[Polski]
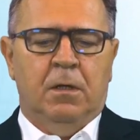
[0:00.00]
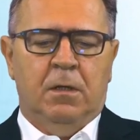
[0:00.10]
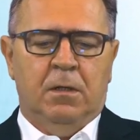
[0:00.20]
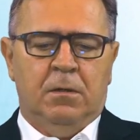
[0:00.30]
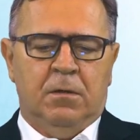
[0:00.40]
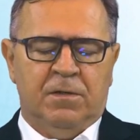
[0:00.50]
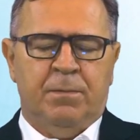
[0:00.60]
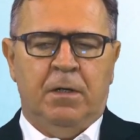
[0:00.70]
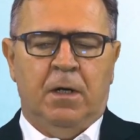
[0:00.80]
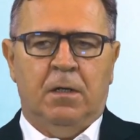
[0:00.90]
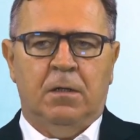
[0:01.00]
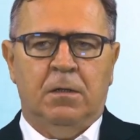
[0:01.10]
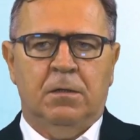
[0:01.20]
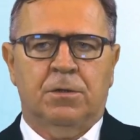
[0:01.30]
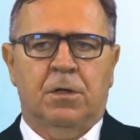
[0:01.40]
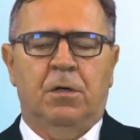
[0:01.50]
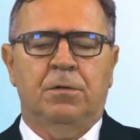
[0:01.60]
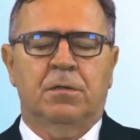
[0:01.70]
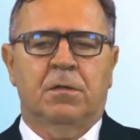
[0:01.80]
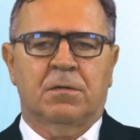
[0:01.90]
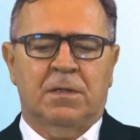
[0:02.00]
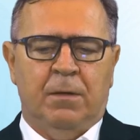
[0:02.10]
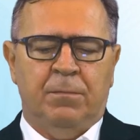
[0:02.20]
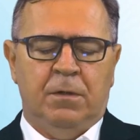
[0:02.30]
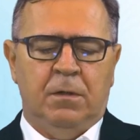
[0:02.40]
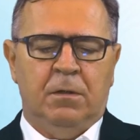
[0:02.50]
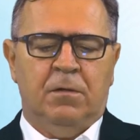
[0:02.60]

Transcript: E, to wspaniale, że oni są z nami,